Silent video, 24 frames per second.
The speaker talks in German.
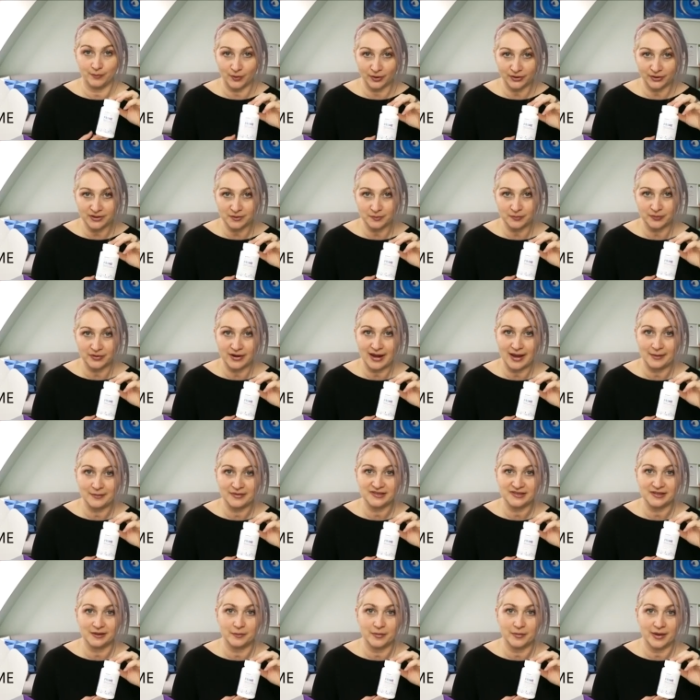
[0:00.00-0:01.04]
Body Prime
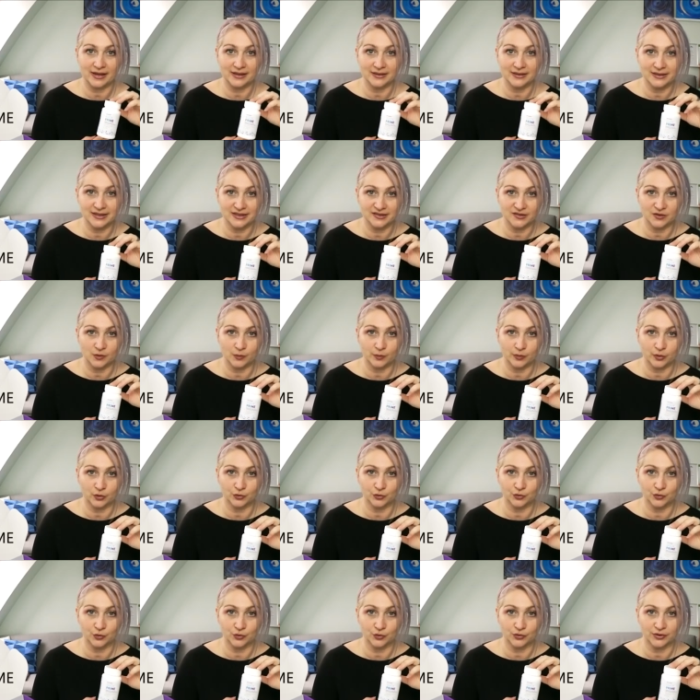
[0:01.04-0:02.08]
ist ein
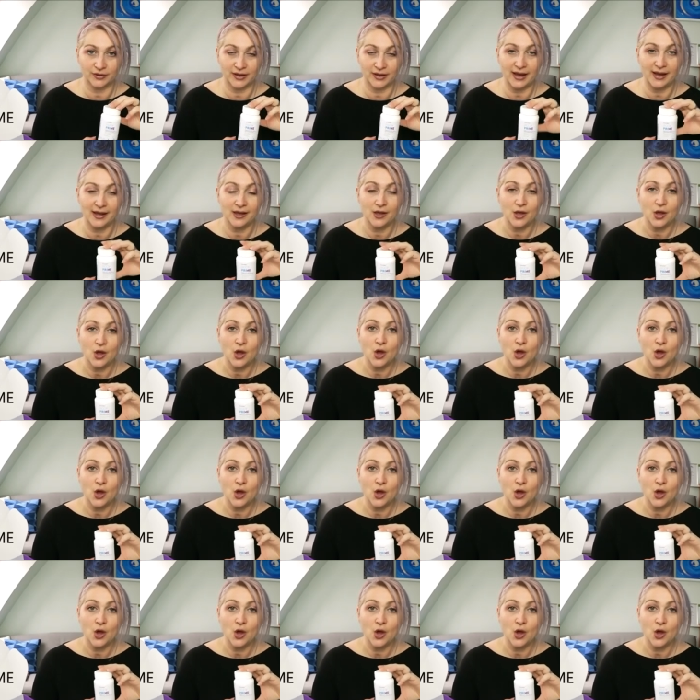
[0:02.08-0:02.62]
Magnesiumprodukt. Ja.